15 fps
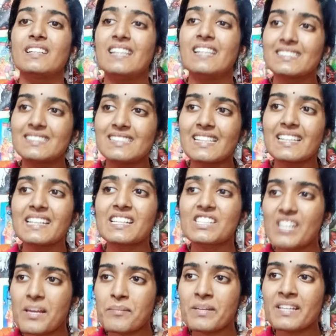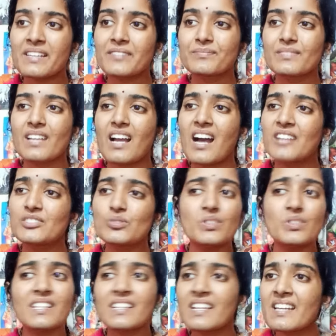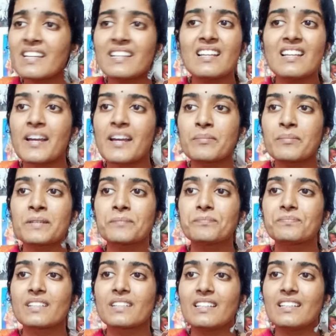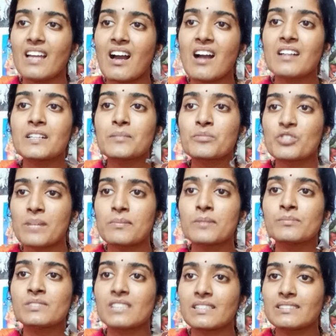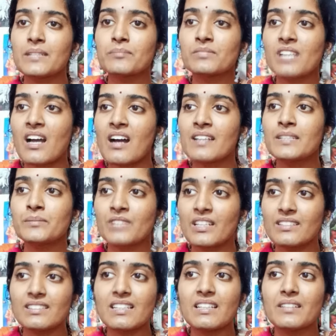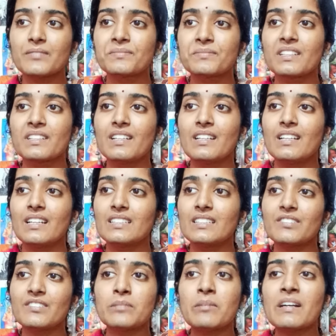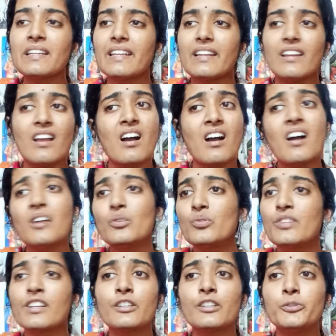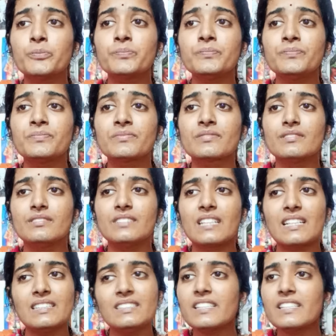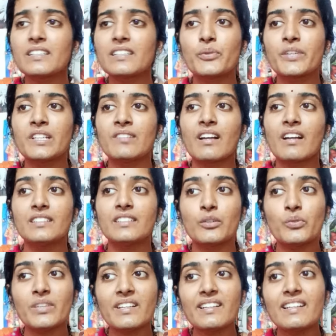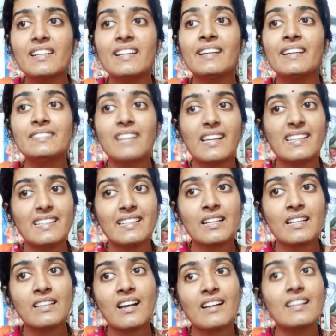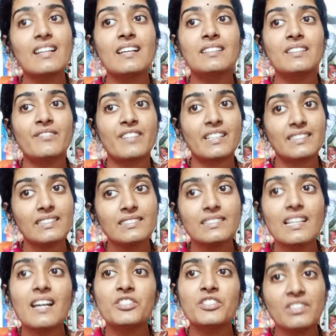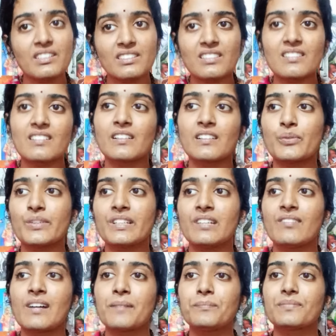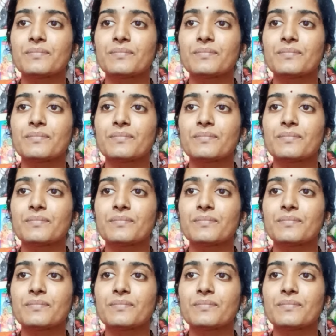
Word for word: லஜ்ஜை க்ஷமை அசூயையே இல்லாய்மை யாகம் சமம் சத்தியம் தானம் திருதி இந்த விதமான எல்லா குணங்களும் நிறைஞ்சிருக்கக்கூடியனவா இந்த குணங்களை தரிக்கிறதாக அந்த விரதத்தை அனுஷ்டிச்சுட்டு இருக்கக்கூடியனவா